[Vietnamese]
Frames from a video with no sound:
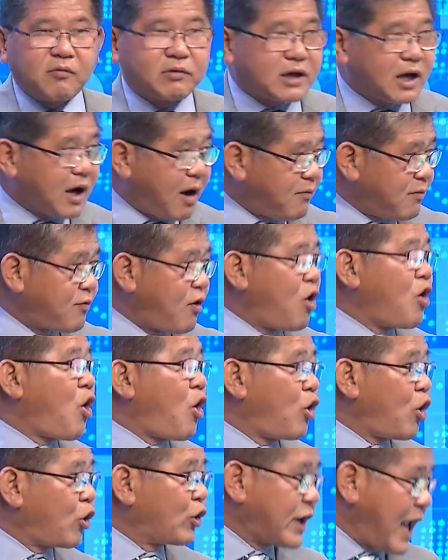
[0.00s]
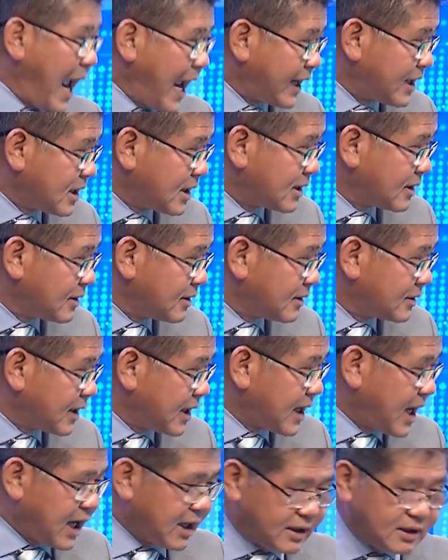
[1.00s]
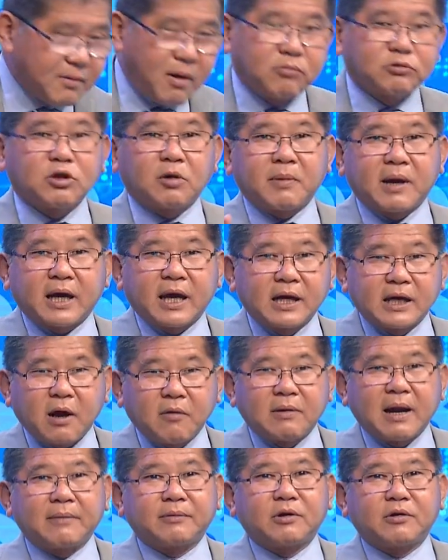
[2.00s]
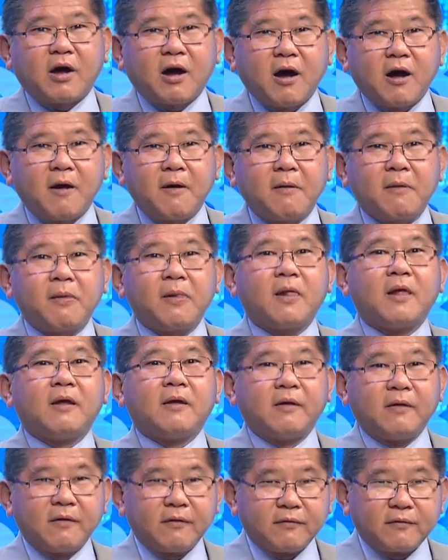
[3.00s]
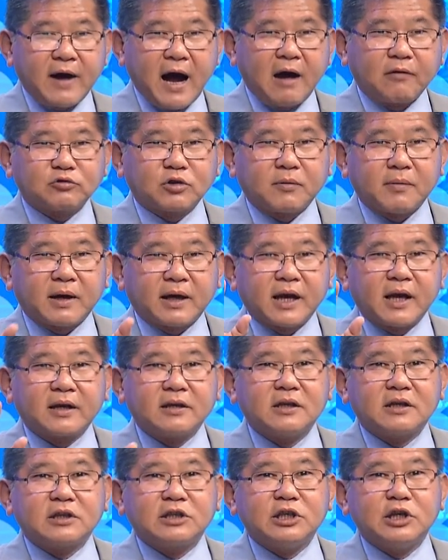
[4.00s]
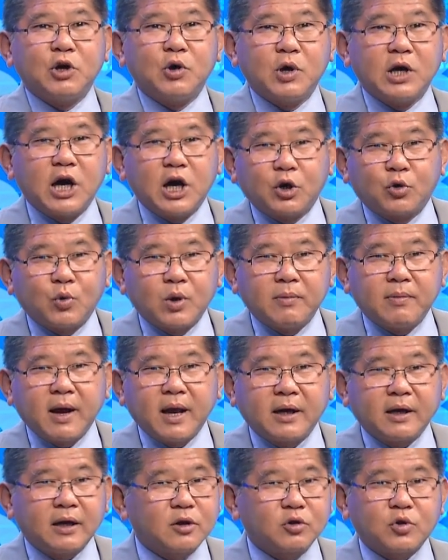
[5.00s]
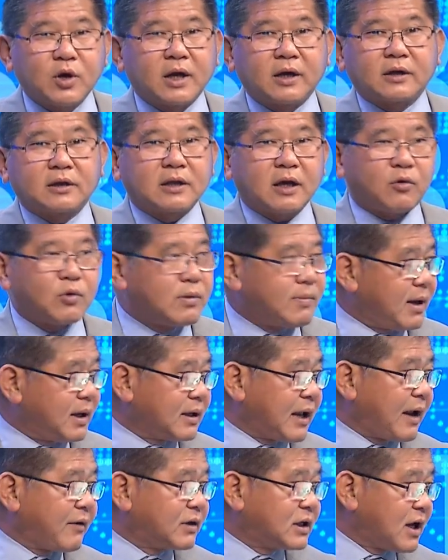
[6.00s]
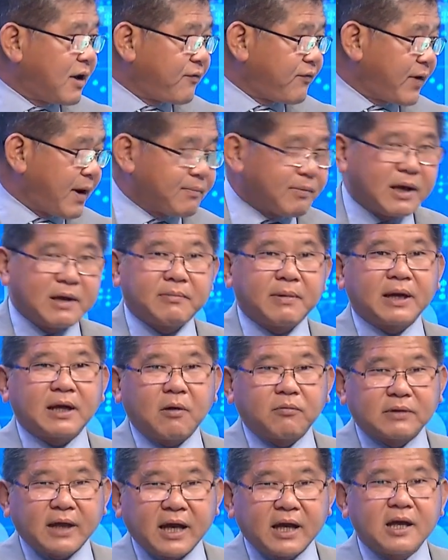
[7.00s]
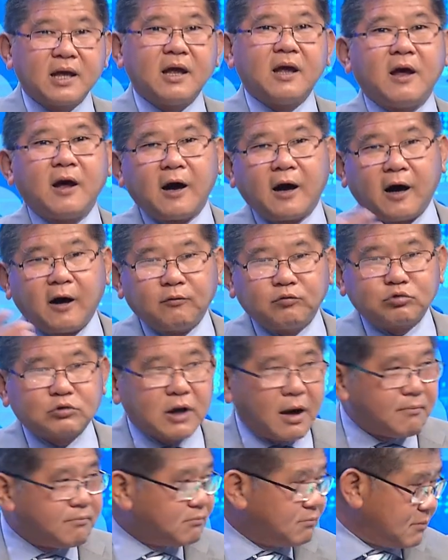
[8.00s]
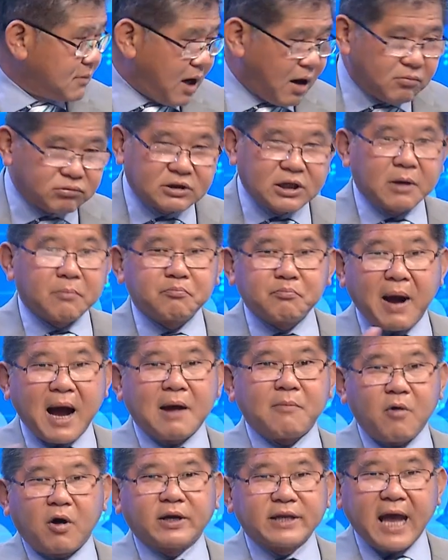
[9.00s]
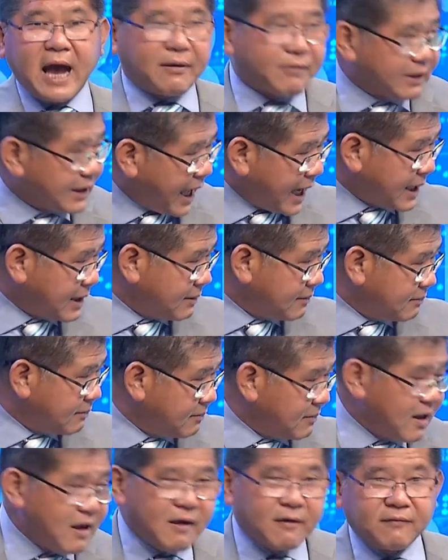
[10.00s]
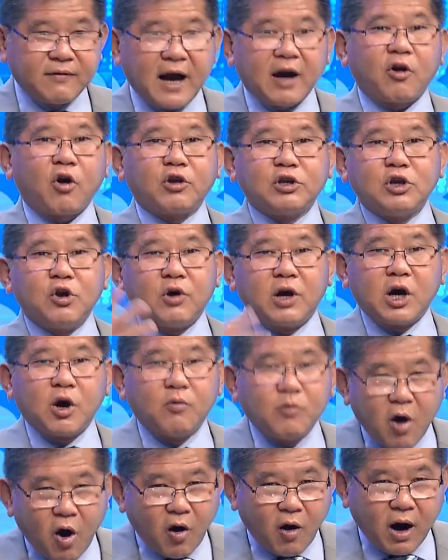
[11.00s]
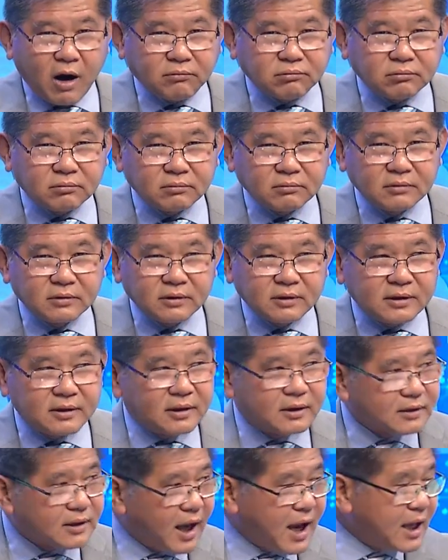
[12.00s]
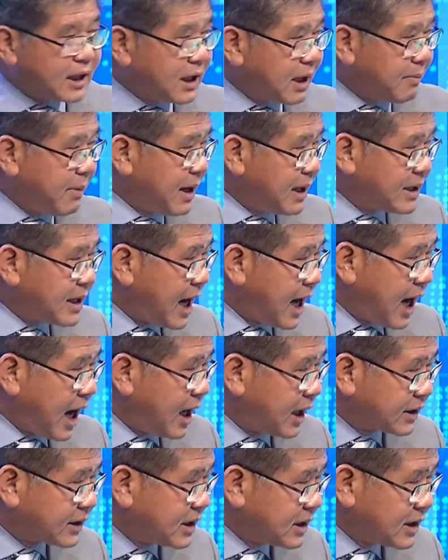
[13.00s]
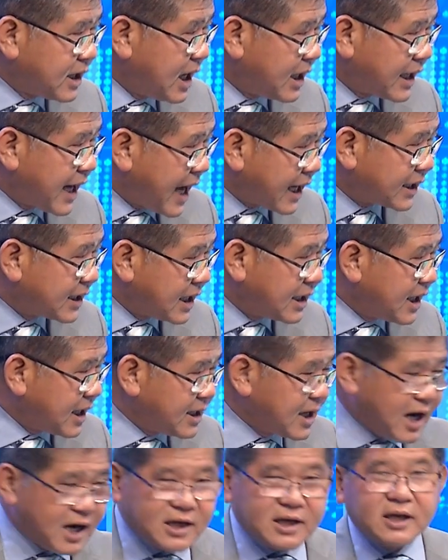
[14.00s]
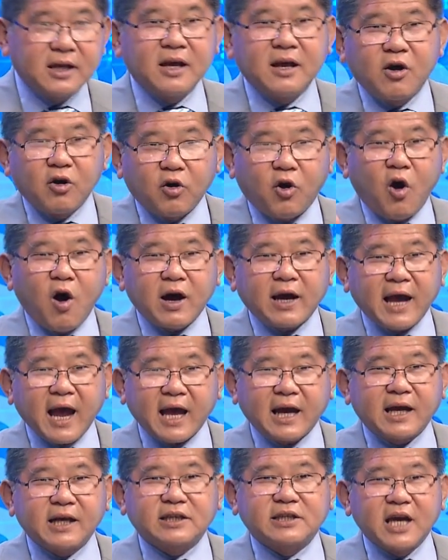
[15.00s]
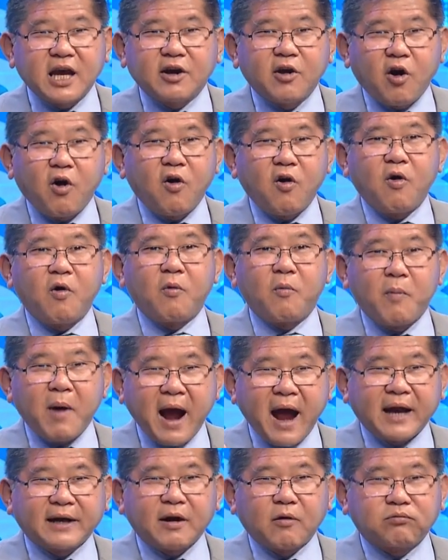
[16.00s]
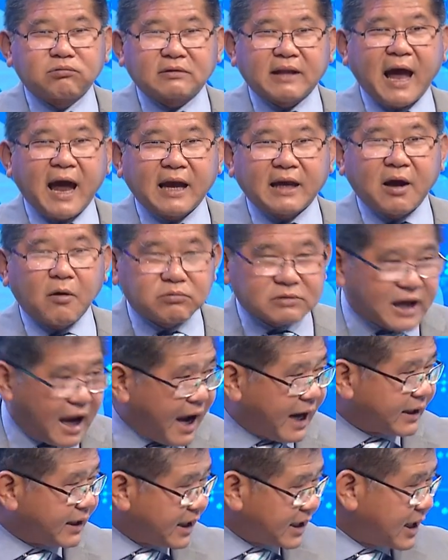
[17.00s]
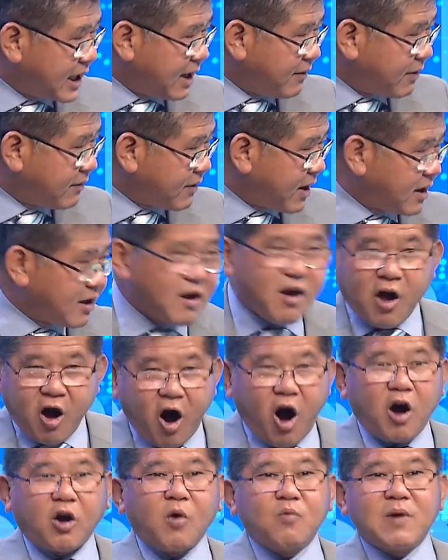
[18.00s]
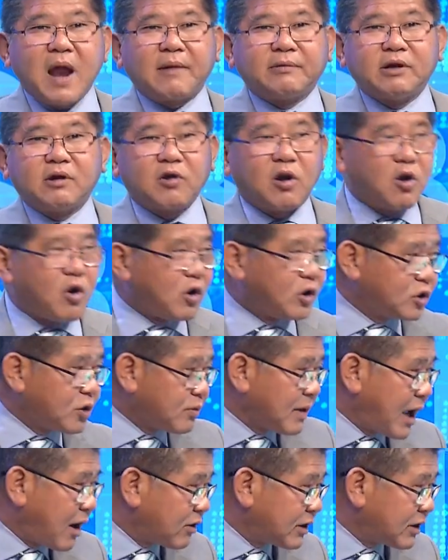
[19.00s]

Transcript: kia không vô ngồi lộn nhà được thấy chưa nhưng mà ông John McCain không làm điều đó và ông John McCain được nhiều người quý mến cái chuyện người ta quý mến anh chơi phép lấy mà anh không thắng ông Trump ông chơi bằng mọi giá phải thắng và có nhiều người ủng hộ ông thế thì bây giờ ở những nơi khác trên thế giới có các cái chế độ mà độc tài cộng sản này kia vân vân họ cũng làm điều đó luôn chúng ta có